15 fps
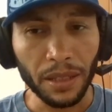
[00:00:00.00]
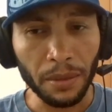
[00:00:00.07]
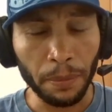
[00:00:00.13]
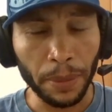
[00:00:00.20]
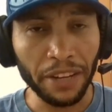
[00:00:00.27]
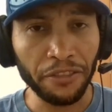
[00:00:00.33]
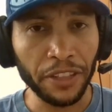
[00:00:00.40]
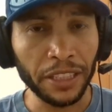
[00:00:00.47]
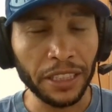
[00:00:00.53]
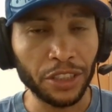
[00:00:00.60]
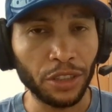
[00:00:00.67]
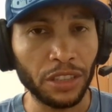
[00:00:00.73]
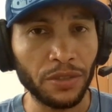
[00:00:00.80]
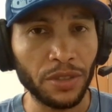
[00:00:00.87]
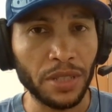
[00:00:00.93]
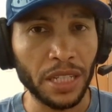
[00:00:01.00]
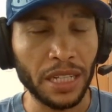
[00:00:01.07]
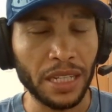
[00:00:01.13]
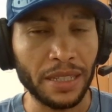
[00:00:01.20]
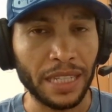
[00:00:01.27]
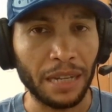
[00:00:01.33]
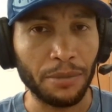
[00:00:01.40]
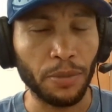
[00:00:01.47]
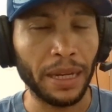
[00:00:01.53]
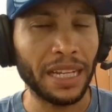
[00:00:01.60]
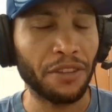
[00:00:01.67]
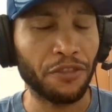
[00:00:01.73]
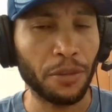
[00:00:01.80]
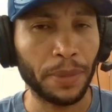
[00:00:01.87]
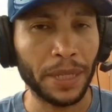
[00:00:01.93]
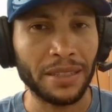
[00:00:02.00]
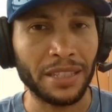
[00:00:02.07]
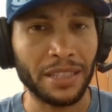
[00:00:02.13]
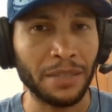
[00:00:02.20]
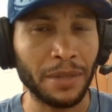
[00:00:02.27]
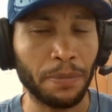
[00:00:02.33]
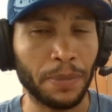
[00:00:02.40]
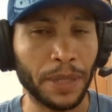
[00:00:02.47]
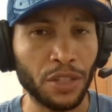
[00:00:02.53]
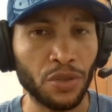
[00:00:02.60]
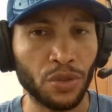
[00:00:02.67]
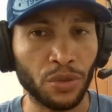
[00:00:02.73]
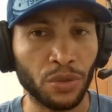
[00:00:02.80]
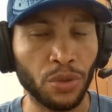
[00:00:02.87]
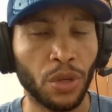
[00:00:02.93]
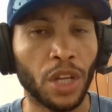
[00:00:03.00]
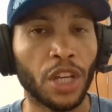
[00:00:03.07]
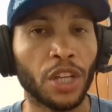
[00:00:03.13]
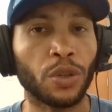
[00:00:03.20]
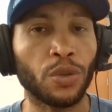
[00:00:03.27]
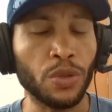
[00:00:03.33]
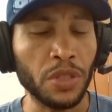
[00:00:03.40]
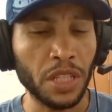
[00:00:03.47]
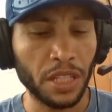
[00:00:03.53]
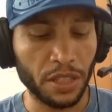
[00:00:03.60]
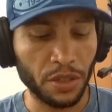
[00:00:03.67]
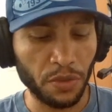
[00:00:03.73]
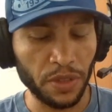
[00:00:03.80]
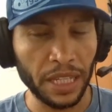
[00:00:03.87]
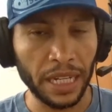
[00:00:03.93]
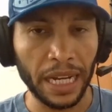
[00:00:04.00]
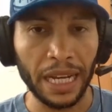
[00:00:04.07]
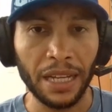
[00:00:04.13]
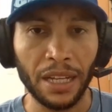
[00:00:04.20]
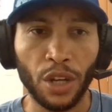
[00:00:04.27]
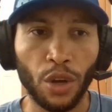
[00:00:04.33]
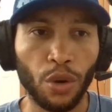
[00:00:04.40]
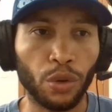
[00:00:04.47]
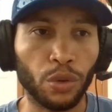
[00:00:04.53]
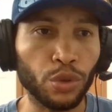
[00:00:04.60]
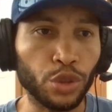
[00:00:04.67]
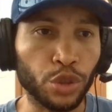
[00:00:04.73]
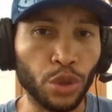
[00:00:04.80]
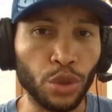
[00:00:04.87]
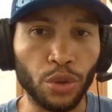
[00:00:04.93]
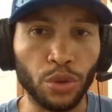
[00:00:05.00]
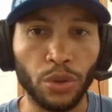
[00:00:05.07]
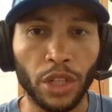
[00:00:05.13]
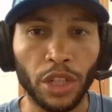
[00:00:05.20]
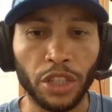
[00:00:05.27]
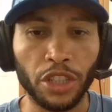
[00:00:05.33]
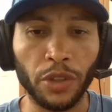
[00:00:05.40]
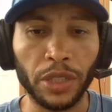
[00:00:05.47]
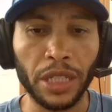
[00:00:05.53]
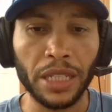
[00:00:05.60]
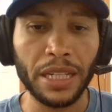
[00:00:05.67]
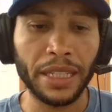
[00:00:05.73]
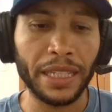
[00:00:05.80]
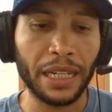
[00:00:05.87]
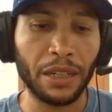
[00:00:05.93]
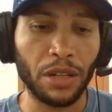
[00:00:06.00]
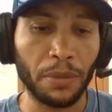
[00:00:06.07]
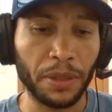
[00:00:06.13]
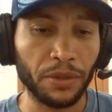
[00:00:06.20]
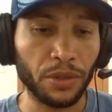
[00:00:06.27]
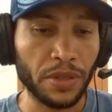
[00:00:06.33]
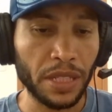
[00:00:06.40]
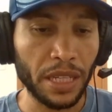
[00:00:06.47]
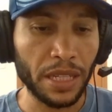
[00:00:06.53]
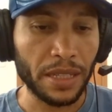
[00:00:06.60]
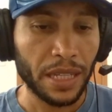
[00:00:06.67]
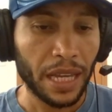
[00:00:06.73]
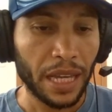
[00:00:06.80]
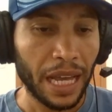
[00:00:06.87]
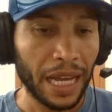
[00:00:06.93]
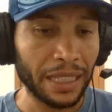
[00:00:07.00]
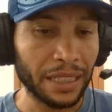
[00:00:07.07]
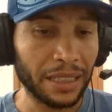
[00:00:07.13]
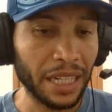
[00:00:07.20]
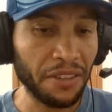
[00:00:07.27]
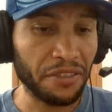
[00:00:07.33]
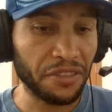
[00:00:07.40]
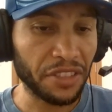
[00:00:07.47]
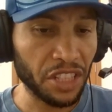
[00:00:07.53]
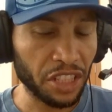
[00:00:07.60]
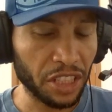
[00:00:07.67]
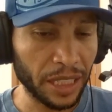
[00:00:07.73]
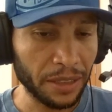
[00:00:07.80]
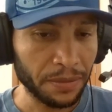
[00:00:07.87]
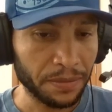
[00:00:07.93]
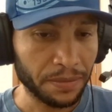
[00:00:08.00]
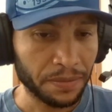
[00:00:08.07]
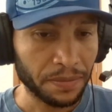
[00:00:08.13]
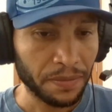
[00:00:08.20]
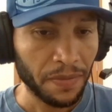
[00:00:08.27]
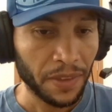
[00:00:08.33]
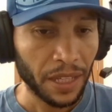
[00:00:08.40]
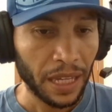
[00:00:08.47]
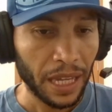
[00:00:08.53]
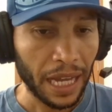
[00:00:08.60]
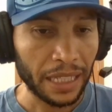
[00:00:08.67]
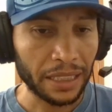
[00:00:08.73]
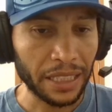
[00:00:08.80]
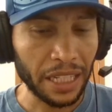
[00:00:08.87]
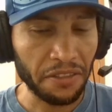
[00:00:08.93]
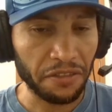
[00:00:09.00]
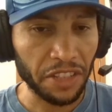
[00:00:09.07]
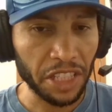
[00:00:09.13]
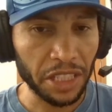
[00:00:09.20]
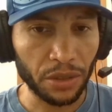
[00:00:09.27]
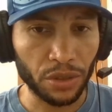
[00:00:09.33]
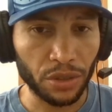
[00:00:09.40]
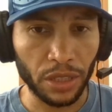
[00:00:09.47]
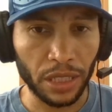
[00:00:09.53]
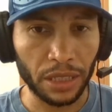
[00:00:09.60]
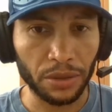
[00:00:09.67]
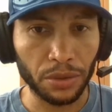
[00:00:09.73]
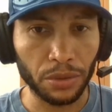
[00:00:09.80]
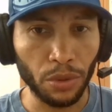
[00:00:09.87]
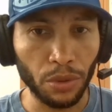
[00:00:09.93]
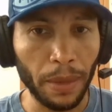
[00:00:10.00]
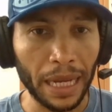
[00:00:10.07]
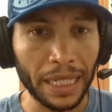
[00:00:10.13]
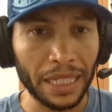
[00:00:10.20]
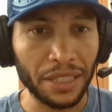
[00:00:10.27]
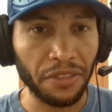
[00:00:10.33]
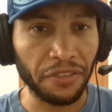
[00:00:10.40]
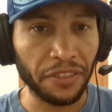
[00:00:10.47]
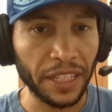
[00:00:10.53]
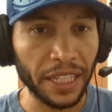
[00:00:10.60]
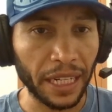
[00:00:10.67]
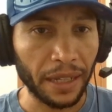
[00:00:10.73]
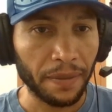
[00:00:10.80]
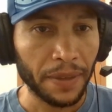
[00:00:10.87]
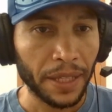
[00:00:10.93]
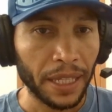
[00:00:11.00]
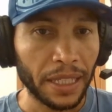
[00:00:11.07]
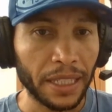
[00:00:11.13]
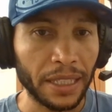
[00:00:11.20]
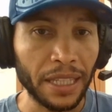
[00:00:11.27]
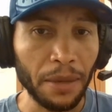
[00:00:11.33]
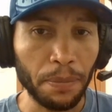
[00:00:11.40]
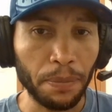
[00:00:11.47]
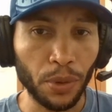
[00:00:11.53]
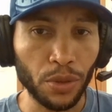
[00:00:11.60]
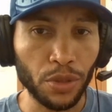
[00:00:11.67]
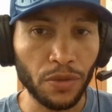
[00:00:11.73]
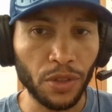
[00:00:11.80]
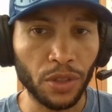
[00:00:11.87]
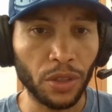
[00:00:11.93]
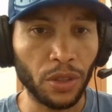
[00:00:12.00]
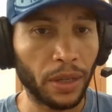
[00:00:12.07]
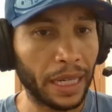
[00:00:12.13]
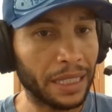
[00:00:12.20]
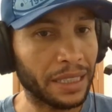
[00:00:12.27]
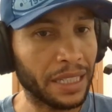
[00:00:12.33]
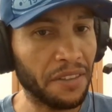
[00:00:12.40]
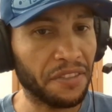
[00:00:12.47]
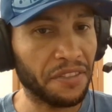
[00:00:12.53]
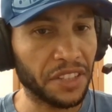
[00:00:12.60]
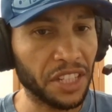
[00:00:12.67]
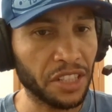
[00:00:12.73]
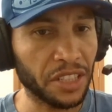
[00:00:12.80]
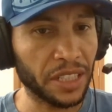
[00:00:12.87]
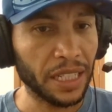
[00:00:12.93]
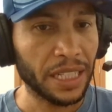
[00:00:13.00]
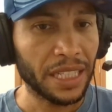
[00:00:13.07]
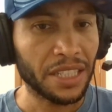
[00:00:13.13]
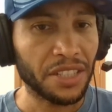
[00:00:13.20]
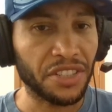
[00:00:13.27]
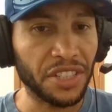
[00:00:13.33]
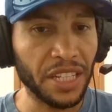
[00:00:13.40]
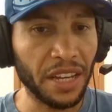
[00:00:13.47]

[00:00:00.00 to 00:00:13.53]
para frente a história você já sabe. O Bahia foi para cima, pressionou, conseguiu virar o jogo. E eu vou trazer aqui agora para vocês a entrevista a entrevista do jogador do Bahia de Feira e depois eu vou colocar a entrevista de